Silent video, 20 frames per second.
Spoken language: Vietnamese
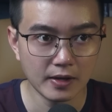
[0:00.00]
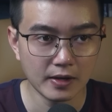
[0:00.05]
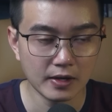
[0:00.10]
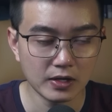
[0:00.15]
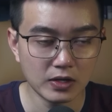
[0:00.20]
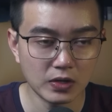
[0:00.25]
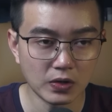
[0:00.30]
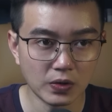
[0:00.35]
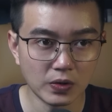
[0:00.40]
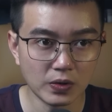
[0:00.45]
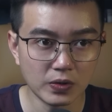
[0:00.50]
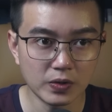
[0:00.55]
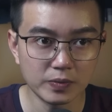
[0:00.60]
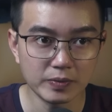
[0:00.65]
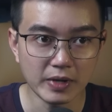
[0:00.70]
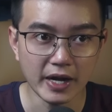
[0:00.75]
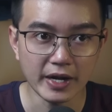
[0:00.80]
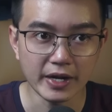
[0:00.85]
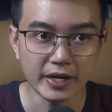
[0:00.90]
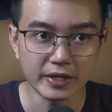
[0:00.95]
Cô cũng
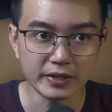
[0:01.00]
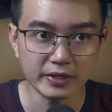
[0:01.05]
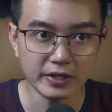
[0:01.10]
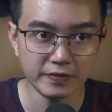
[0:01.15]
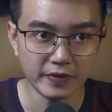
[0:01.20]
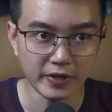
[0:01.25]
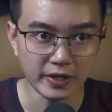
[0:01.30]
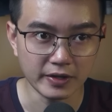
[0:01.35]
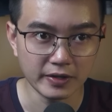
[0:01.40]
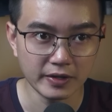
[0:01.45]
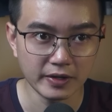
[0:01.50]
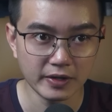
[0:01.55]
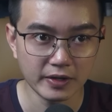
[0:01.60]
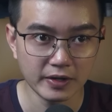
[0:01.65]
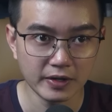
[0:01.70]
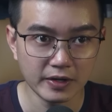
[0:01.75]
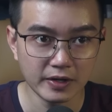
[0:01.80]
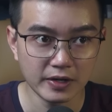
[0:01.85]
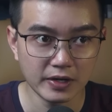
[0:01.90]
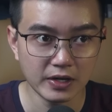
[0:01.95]
đã nghĩ tới việc
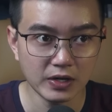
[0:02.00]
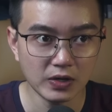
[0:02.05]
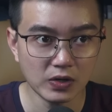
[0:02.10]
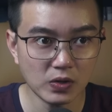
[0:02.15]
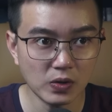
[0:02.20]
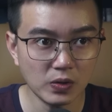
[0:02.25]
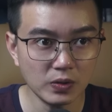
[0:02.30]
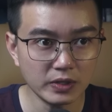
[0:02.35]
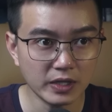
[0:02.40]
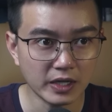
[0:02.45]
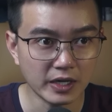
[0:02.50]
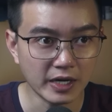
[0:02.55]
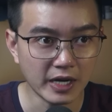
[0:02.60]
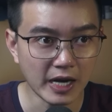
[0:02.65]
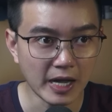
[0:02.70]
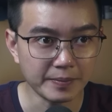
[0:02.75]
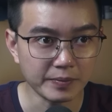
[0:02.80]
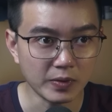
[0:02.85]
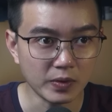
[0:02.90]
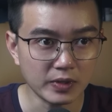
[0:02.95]
nó cố tình
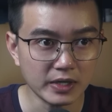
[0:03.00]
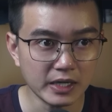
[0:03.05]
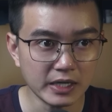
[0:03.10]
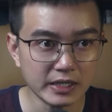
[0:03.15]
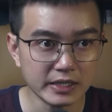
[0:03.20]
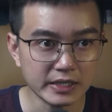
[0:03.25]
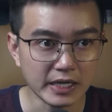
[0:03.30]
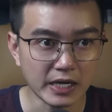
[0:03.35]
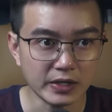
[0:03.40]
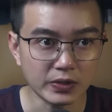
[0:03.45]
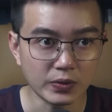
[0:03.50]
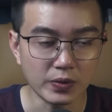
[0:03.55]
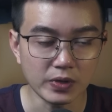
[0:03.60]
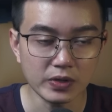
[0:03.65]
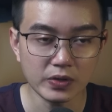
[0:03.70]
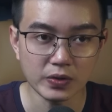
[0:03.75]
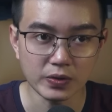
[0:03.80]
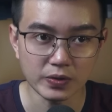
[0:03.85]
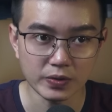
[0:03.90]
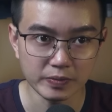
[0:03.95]
làm một cách trả đũa
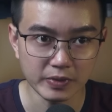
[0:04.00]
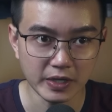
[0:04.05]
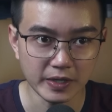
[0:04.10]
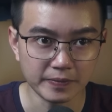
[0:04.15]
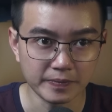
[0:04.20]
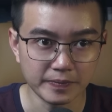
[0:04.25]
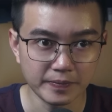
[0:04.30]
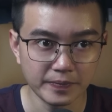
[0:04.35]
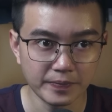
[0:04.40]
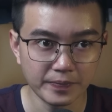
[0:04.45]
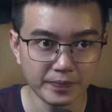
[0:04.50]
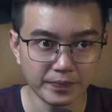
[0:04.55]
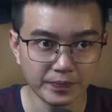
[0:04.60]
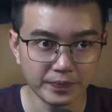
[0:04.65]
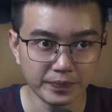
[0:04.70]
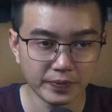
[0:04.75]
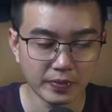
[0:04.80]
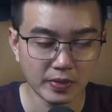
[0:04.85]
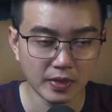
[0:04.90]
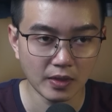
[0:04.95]
cô cũng nên.
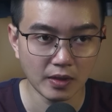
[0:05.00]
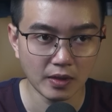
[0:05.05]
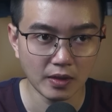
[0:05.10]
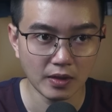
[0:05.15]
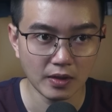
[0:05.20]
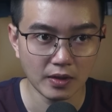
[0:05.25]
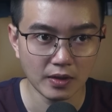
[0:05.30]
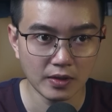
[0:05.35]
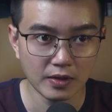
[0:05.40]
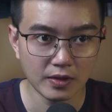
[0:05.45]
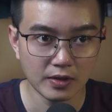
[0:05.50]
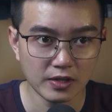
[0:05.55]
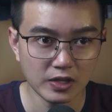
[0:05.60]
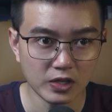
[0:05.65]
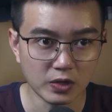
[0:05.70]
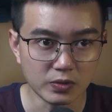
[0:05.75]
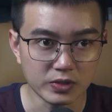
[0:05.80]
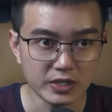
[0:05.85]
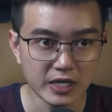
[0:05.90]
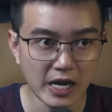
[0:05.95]

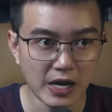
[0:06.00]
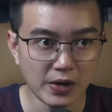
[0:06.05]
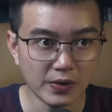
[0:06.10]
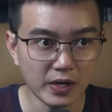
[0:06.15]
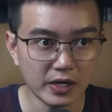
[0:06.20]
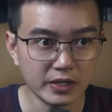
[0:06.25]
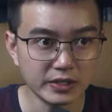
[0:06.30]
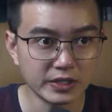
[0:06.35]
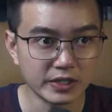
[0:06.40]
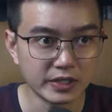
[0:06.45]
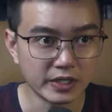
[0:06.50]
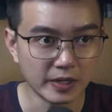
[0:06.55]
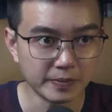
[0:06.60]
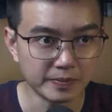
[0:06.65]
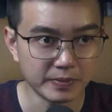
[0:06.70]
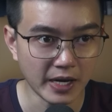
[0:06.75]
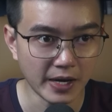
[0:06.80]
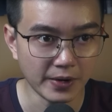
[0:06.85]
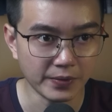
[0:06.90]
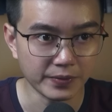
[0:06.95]
Dù sao ở trường hợp
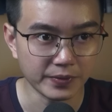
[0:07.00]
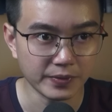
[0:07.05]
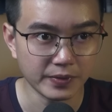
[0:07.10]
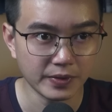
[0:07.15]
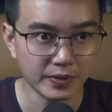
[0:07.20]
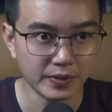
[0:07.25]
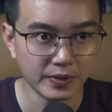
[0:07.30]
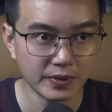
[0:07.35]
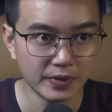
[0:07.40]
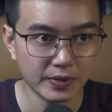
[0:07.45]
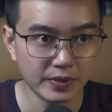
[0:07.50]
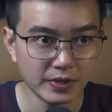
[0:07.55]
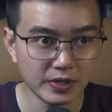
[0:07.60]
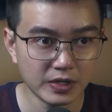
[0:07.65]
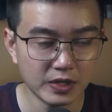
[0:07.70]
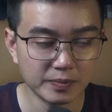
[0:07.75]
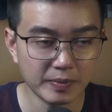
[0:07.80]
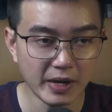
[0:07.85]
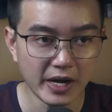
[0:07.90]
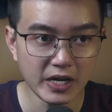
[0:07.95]
nào,
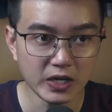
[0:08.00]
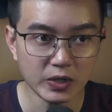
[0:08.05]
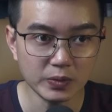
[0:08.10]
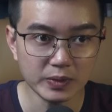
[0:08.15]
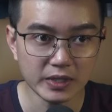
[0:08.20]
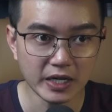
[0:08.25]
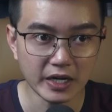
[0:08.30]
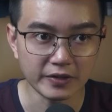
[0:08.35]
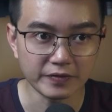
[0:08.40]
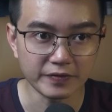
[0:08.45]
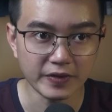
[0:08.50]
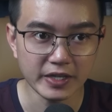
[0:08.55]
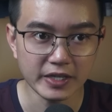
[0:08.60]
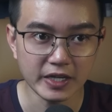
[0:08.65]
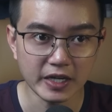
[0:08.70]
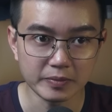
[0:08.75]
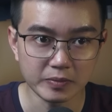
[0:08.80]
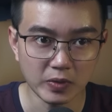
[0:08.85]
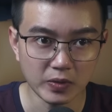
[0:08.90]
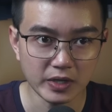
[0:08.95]
con bé cũng cần phải
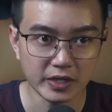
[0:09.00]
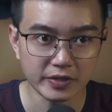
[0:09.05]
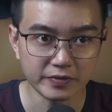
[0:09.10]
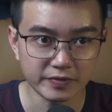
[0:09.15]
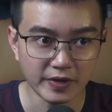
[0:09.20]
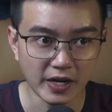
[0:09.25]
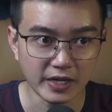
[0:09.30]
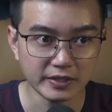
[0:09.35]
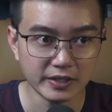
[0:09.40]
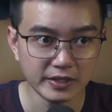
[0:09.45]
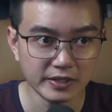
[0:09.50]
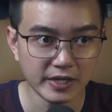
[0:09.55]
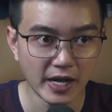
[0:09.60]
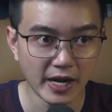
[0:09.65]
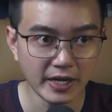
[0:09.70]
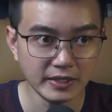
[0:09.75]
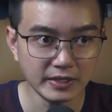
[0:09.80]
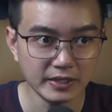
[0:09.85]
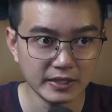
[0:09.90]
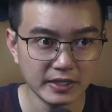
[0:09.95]
nhận một hình phạt thích
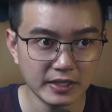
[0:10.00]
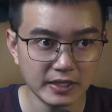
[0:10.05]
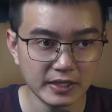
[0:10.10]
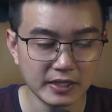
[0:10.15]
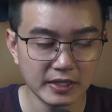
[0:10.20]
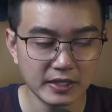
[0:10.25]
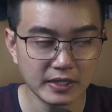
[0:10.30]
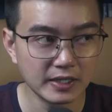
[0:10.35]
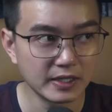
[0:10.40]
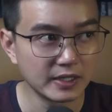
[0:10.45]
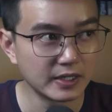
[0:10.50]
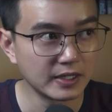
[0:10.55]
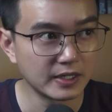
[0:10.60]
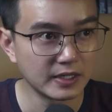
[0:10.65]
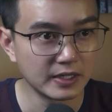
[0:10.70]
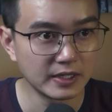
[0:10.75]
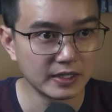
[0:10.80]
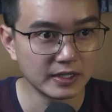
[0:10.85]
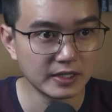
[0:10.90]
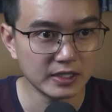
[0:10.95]
đáng.
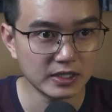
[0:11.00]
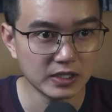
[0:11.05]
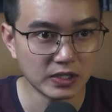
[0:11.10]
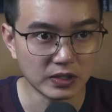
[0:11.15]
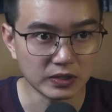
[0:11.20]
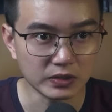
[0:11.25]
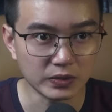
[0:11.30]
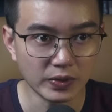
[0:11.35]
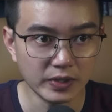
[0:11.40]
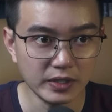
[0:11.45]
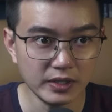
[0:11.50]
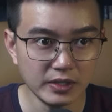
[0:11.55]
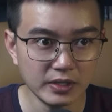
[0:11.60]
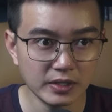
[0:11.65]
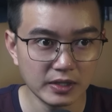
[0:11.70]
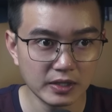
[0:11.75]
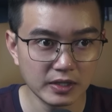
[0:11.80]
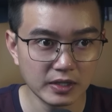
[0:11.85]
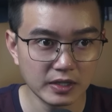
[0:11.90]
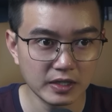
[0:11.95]
Còn Thúy,
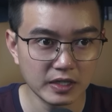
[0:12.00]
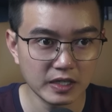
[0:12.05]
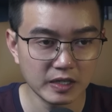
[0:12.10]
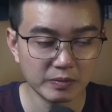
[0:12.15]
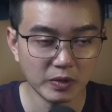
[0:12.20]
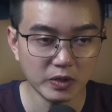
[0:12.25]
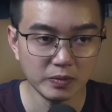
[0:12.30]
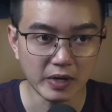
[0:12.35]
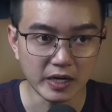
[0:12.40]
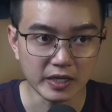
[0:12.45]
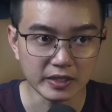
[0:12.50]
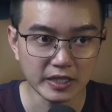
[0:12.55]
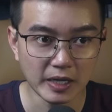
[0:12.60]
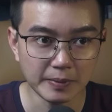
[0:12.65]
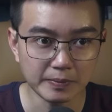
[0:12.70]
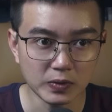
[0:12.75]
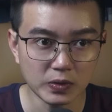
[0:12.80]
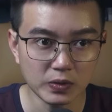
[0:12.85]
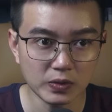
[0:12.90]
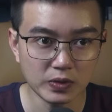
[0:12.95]
mối bận tâm
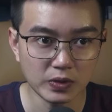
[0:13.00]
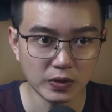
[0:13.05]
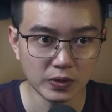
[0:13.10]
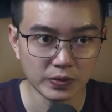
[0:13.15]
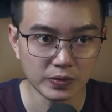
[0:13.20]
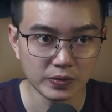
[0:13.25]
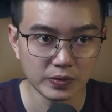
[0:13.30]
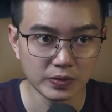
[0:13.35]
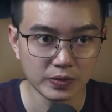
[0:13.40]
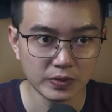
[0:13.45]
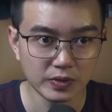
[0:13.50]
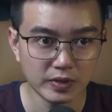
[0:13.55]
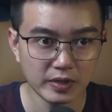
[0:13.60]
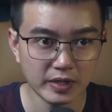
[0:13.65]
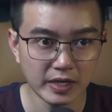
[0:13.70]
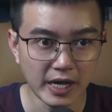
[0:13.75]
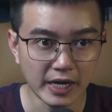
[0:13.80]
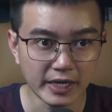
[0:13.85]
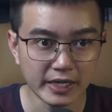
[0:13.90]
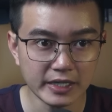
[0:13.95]
của cô
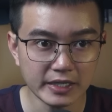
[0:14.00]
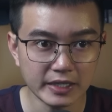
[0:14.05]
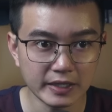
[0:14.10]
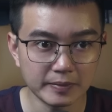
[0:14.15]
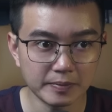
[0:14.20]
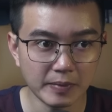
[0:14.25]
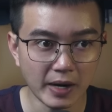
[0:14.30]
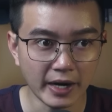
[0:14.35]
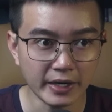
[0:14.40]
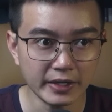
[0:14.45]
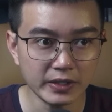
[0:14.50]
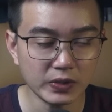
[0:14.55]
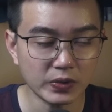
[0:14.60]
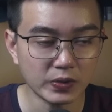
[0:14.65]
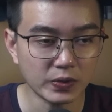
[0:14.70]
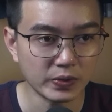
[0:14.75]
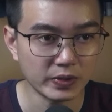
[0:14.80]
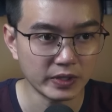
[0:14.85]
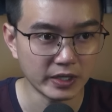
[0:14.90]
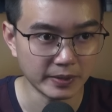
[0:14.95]
là cái kịch bản cho
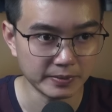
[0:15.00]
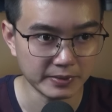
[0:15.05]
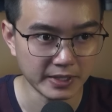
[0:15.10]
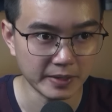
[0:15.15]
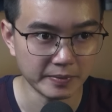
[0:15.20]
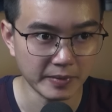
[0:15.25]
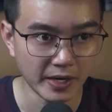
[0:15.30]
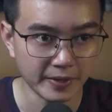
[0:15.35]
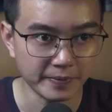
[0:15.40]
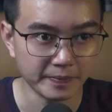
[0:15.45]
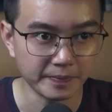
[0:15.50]
cuộc họp ngày mai.